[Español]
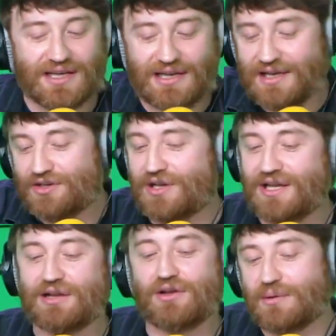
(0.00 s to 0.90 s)
y él leyó
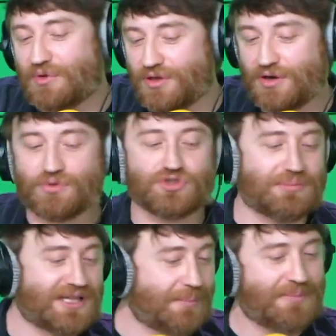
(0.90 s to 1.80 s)
el hilo y le emocionó
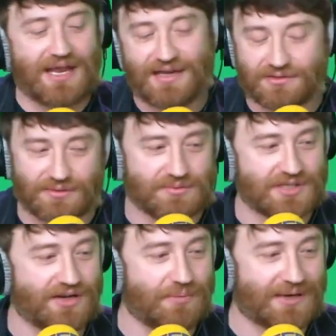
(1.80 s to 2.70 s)
mucho a mí también y
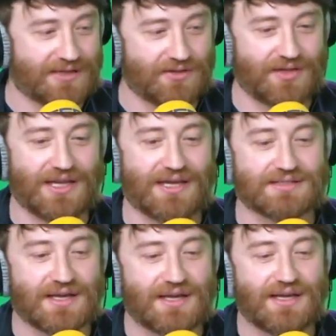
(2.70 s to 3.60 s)
estuvimos ahí compartiendo ideas.